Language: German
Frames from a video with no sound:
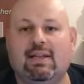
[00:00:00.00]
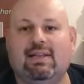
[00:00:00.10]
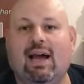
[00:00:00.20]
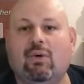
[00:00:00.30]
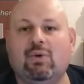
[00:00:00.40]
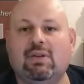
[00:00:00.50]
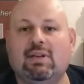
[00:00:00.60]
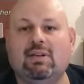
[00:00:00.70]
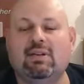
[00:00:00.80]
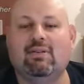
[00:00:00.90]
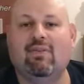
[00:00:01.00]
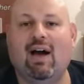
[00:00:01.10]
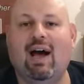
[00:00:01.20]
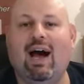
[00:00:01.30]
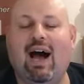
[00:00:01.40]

Darunter war